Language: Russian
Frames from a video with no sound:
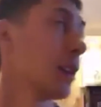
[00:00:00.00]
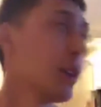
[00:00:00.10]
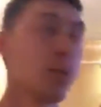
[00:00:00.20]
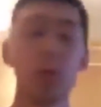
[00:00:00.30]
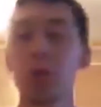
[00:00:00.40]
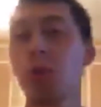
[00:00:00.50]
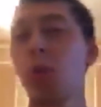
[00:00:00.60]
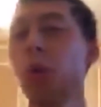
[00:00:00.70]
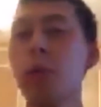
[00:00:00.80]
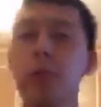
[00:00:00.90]
Не нужно
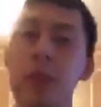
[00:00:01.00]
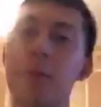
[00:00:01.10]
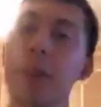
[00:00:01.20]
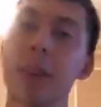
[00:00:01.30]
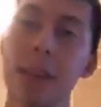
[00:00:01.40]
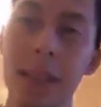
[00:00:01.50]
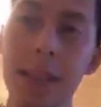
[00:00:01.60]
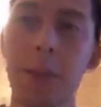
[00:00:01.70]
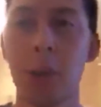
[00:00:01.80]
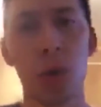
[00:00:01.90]
голову ломать над
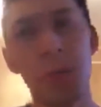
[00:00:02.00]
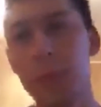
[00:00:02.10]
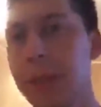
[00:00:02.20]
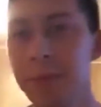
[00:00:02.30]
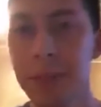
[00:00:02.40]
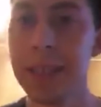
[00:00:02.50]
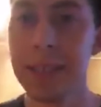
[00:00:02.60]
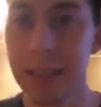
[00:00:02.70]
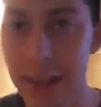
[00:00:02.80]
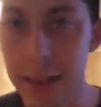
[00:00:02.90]
тем, о чем, блин, мне
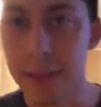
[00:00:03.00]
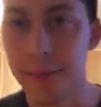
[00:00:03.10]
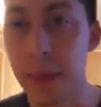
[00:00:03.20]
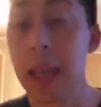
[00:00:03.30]
снять.